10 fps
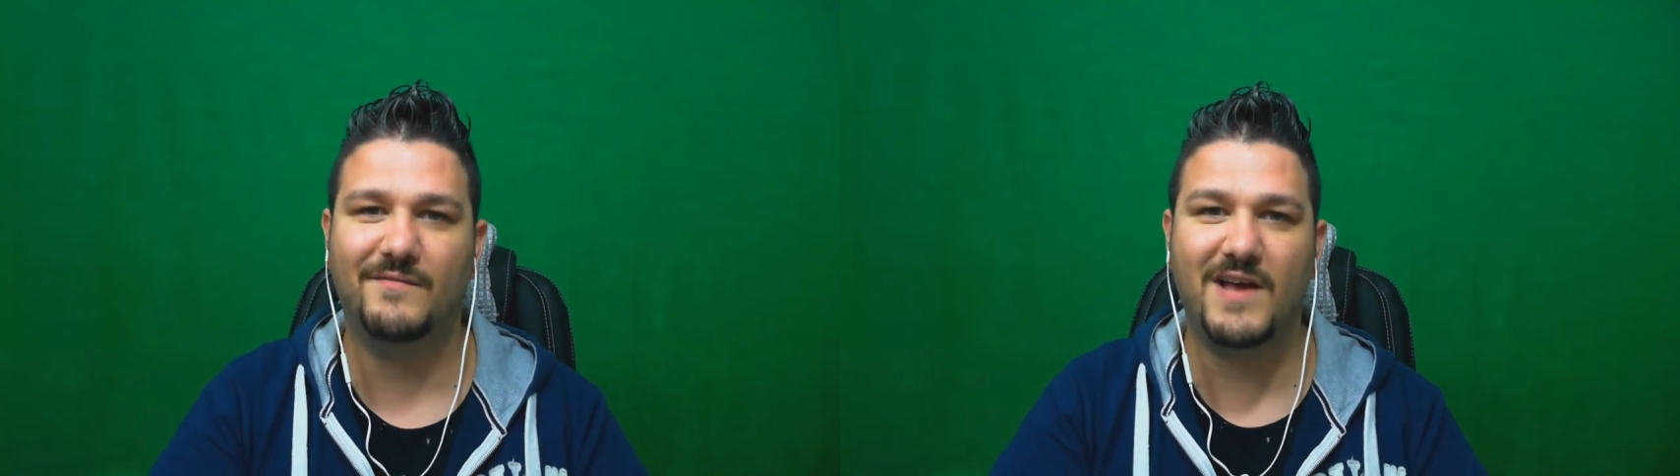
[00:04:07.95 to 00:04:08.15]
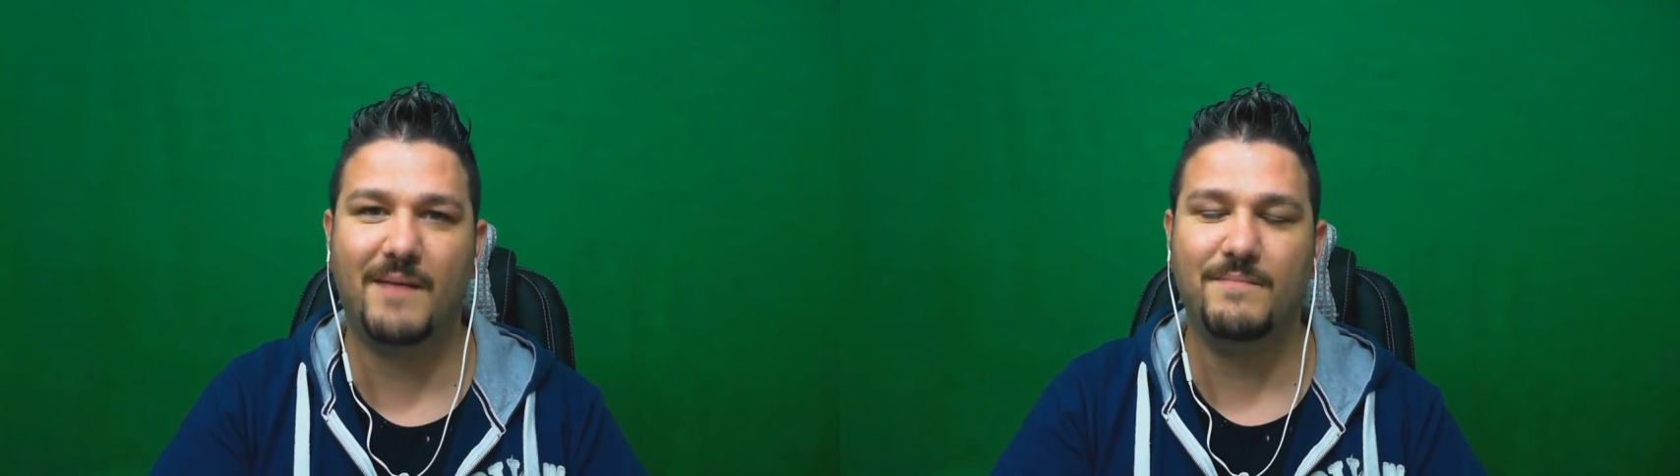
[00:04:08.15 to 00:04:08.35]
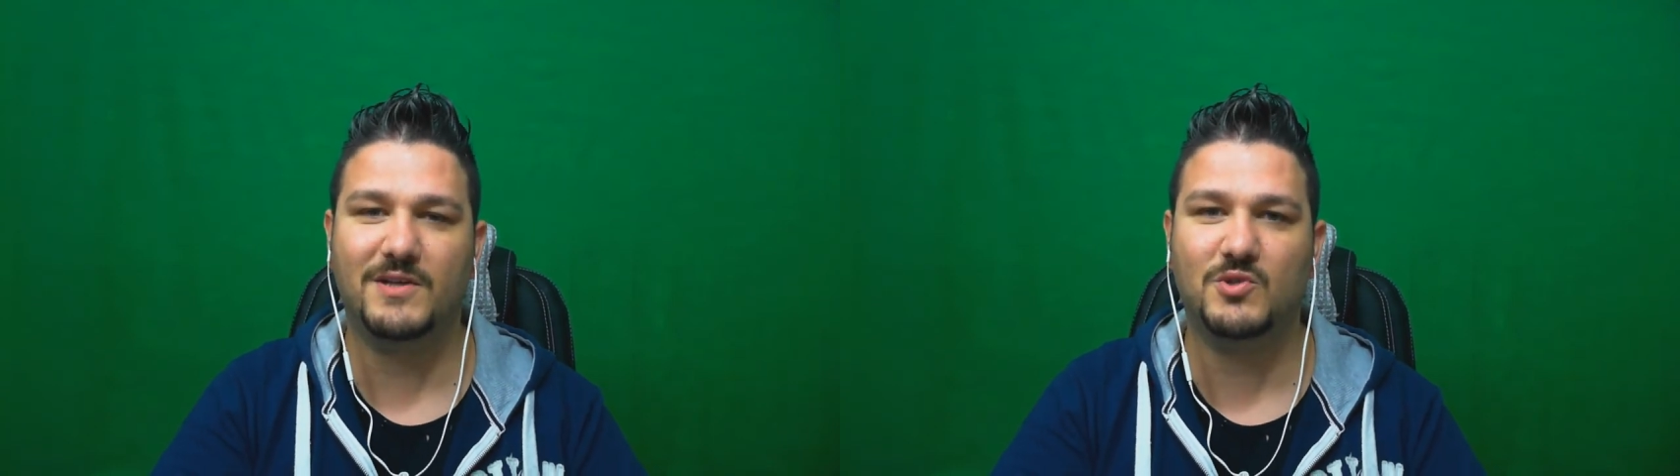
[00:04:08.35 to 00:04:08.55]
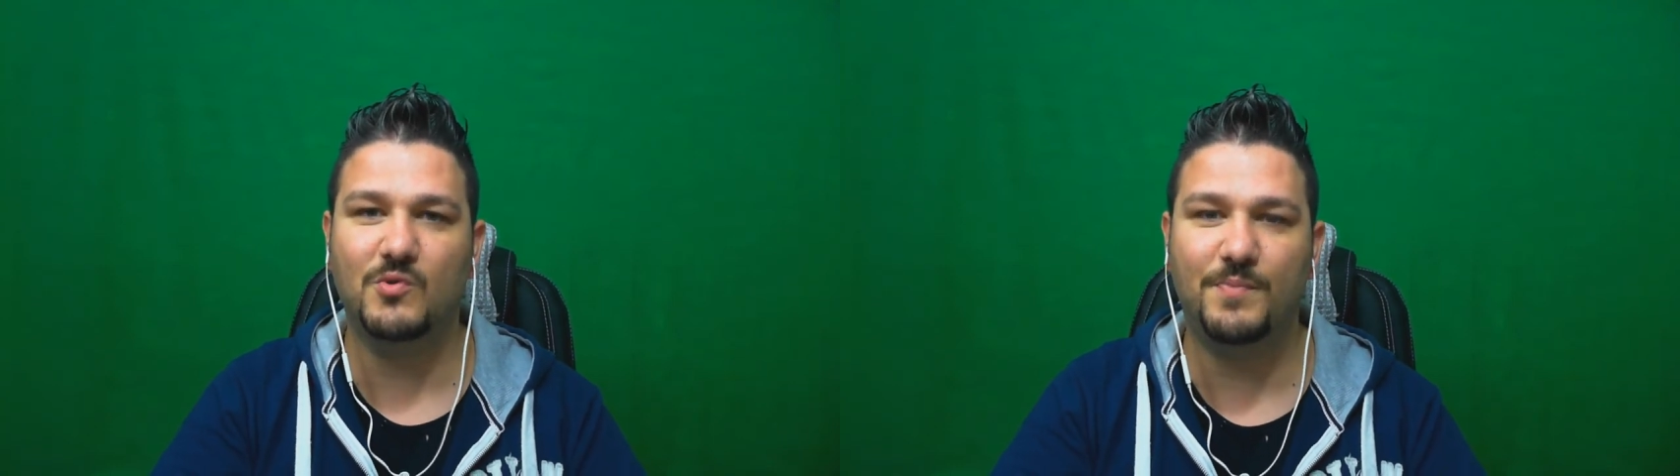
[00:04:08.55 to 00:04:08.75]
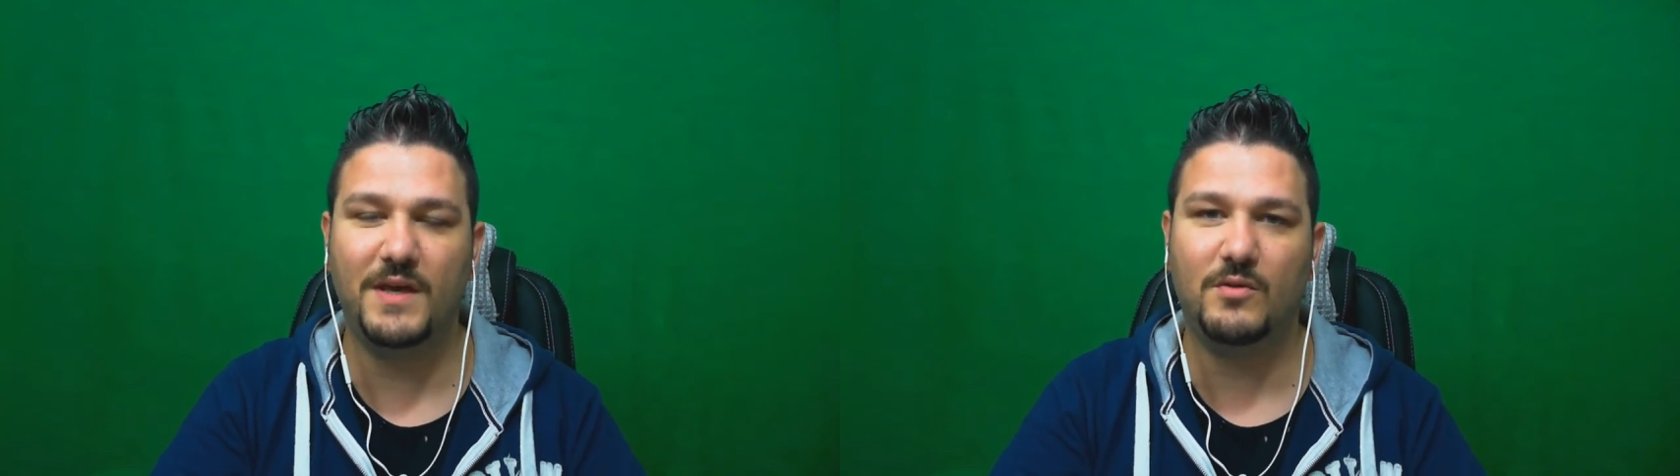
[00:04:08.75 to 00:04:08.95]
vi abbia
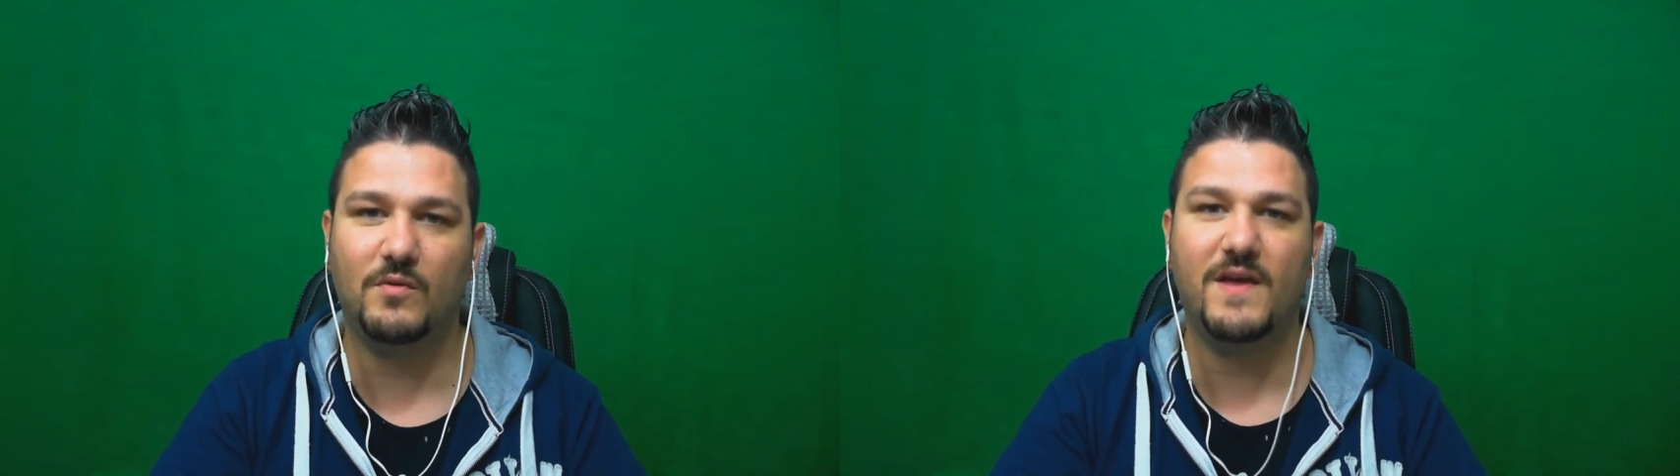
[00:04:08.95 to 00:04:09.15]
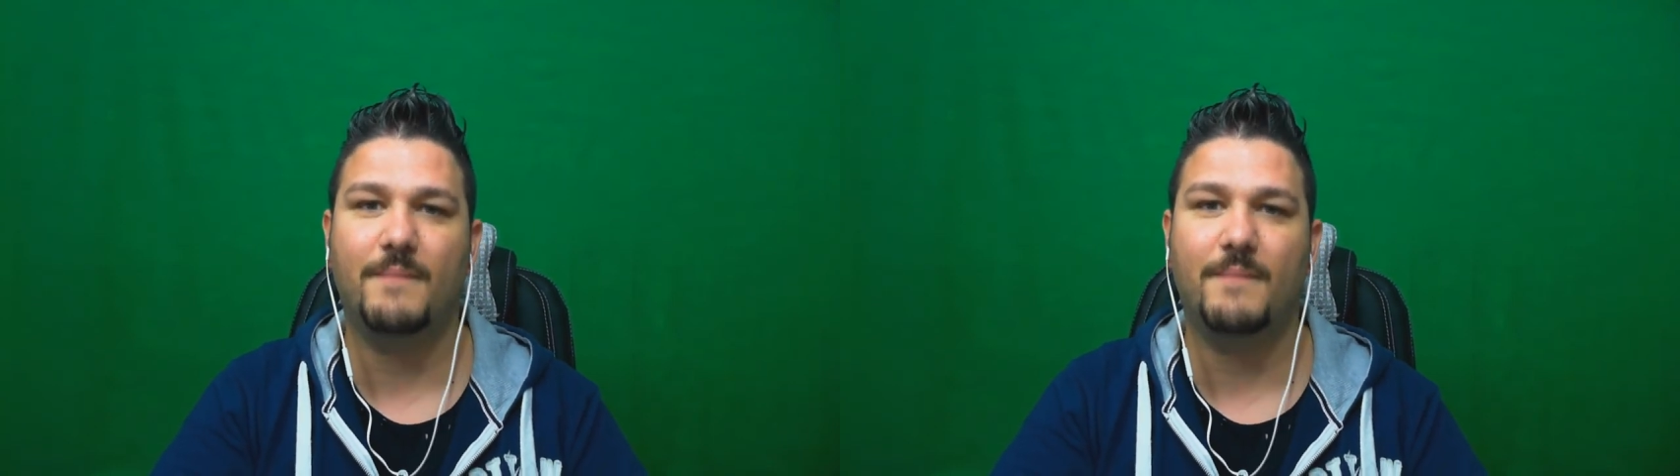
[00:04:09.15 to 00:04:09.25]
stupito, vi